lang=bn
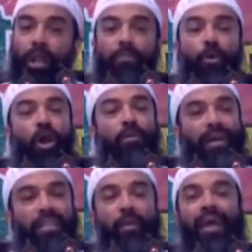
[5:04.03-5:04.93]
ওরা
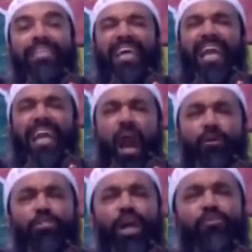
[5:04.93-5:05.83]
ভোগবাদী হয়ে যায়
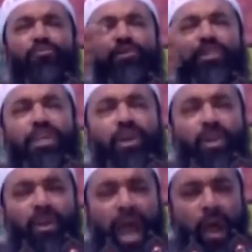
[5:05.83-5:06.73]
খাও দাও ফুর্তি
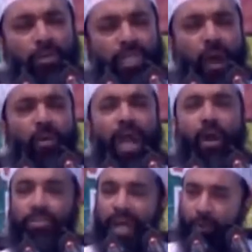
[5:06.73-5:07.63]
করো খাও দাও
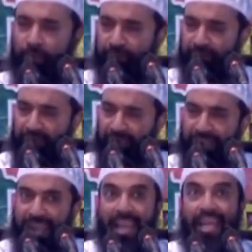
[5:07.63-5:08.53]
খাও দাও
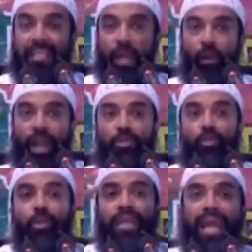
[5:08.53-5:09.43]
কাজে ওরা
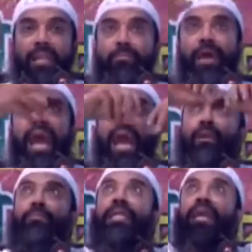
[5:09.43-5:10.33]
শুধু কেনবে আর
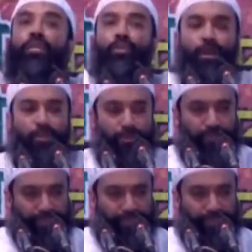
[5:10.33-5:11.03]
আমরা টাকা জমাবো